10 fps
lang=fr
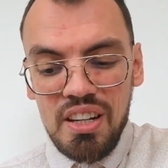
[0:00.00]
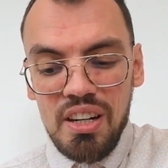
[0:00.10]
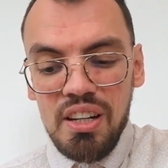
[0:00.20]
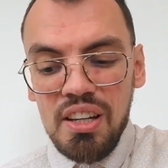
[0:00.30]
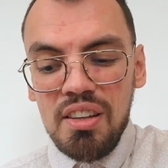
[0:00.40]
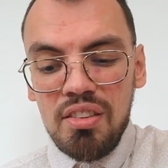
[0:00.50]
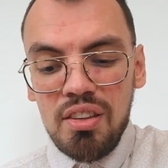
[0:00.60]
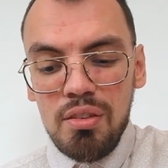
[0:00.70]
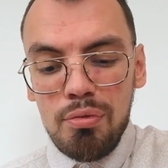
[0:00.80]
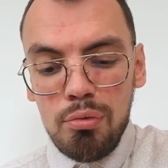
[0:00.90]

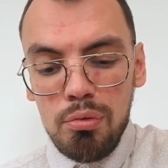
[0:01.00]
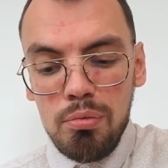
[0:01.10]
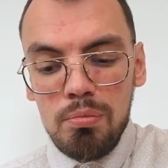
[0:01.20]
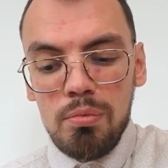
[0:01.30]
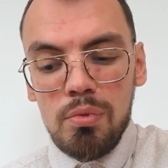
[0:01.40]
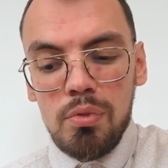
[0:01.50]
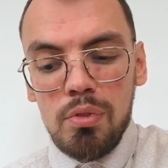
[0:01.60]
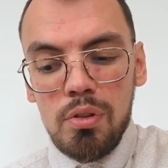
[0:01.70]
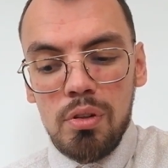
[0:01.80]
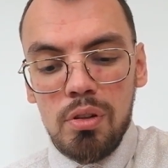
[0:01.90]
Laissez-vous
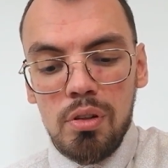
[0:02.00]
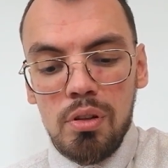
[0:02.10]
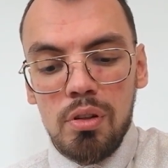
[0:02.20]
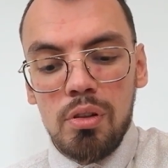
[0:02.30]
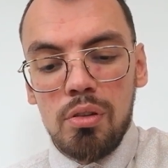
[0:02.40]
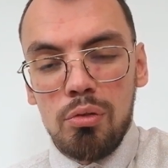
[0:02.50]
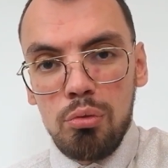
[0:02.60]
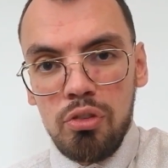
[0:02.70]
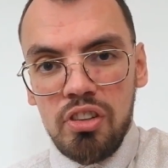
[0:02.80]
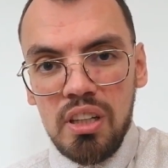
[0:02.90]

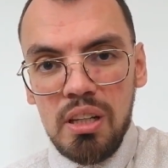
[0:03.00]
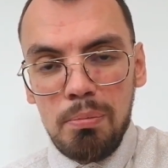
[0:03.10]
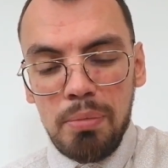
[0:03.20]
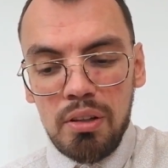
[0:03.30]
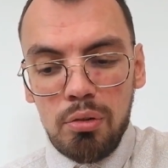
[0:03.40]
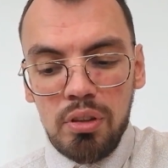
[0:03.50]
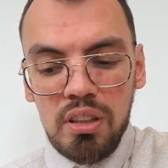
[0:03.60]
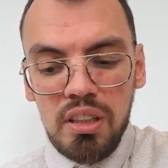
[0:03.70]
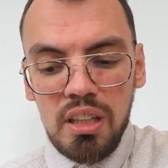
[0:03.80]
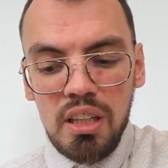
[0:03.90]
toucher par ce
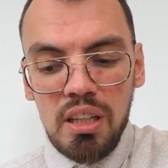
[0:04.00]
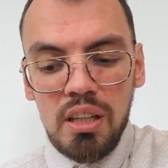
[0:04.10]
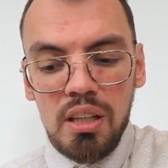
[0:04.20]
qui est